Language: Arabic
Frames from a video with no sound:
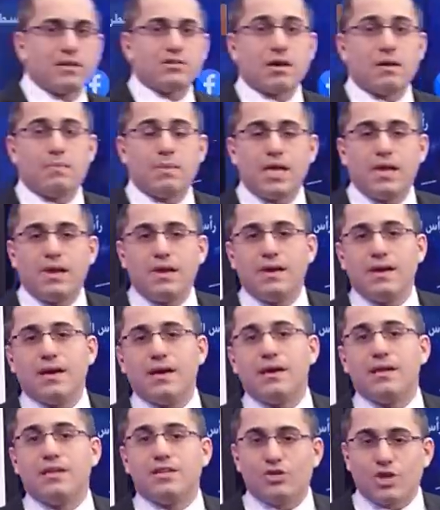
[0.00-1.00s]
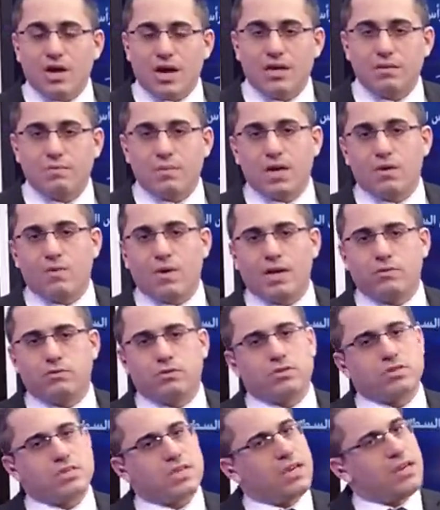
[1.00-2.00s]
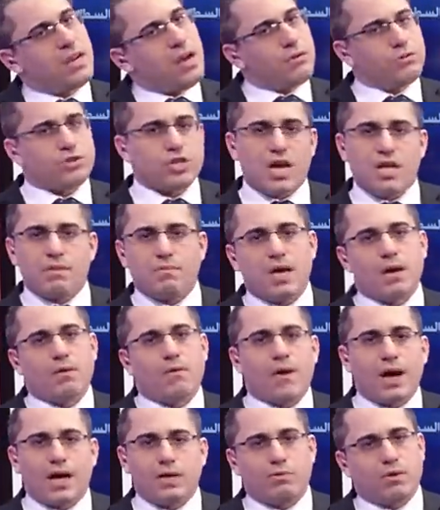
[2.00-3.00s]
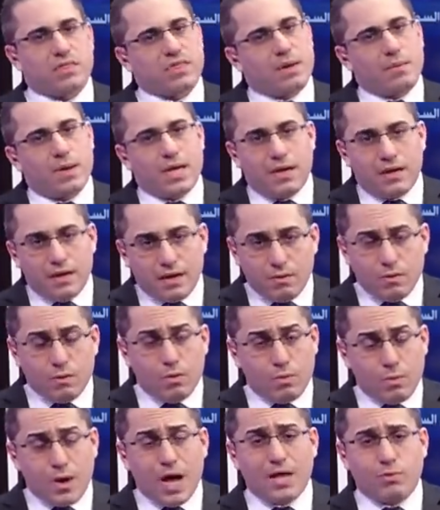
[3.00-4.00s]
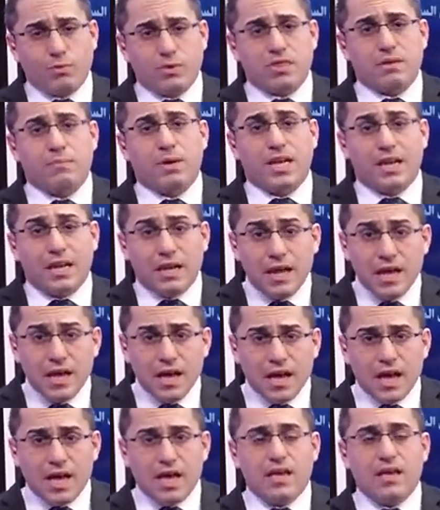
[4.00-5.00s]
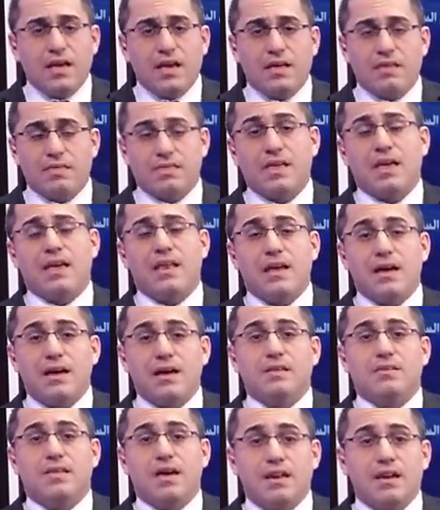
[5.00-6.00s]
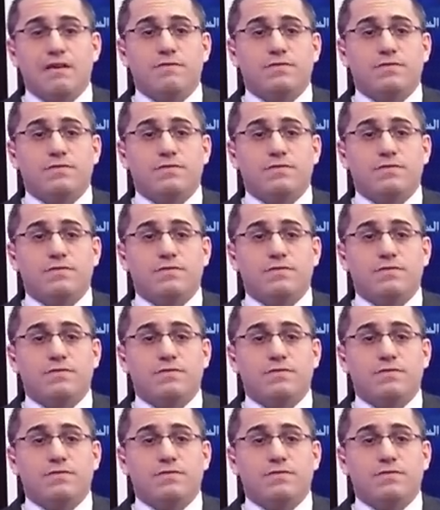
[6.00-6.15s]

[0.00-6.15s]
قشم اللي هي اللي شاهد 191 90 أو شهد 181 81 هي اثنينها عندها